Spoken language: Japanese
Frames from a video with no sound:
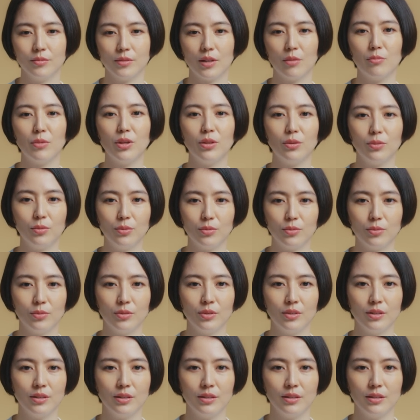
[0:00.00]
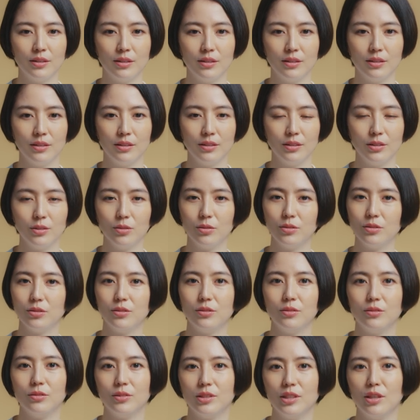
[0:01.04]
ための一
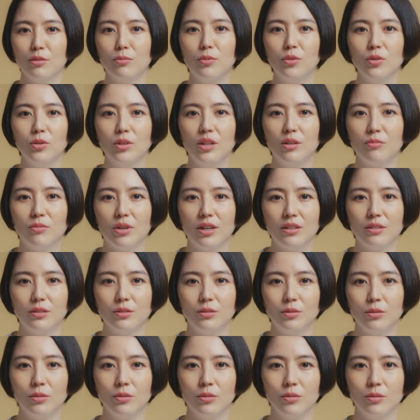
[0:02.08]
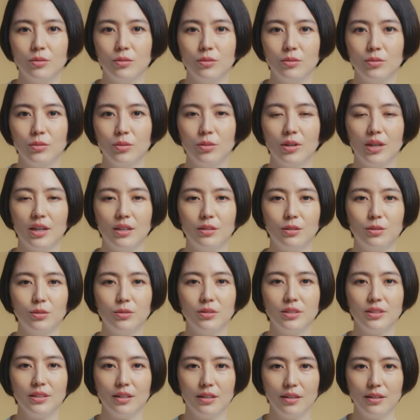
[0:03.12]
つの希望でもあると捉える
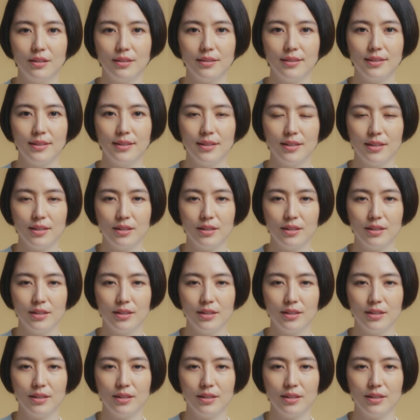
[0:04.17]
としたら